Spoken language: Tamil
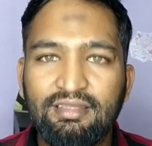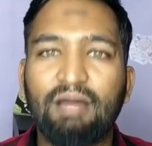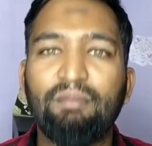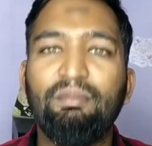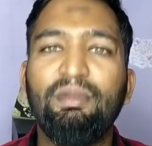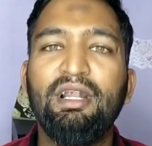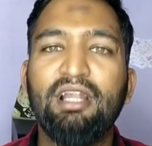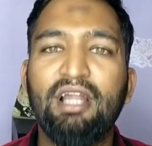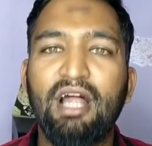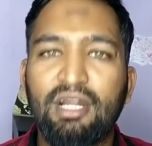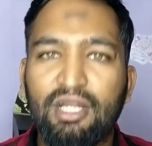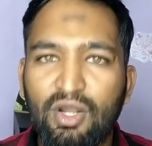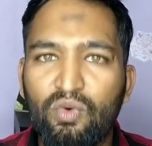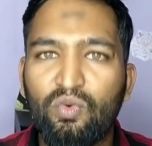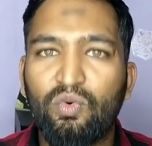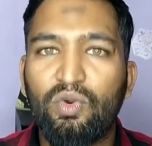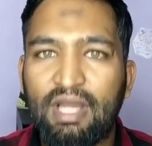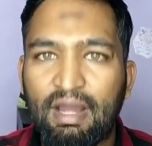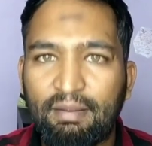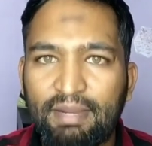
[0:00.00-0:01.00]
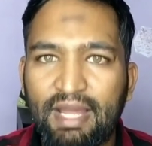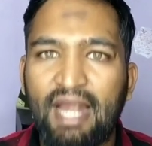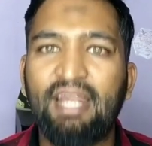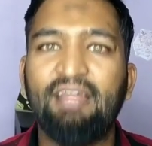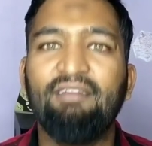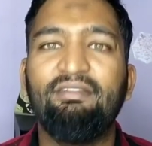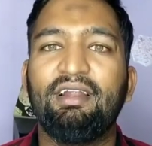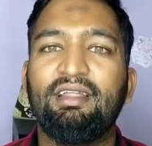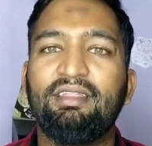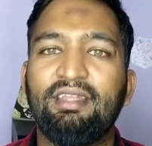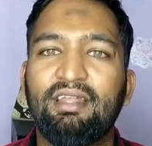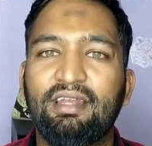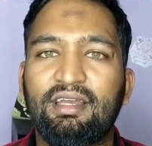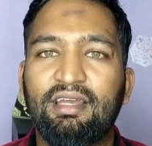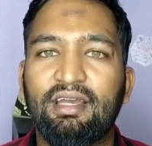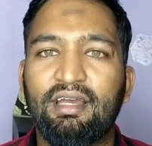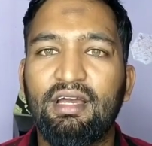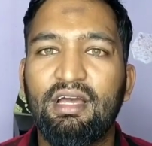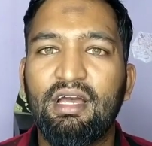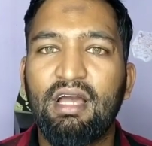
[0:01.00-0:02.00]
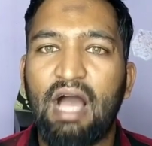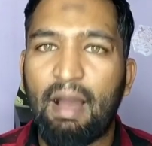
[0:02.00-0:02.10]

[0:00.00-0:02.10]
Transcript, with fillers: தமிழ்நாட்டில் உங்களுக்கு அப்படி அடி விழுந்திருக்கு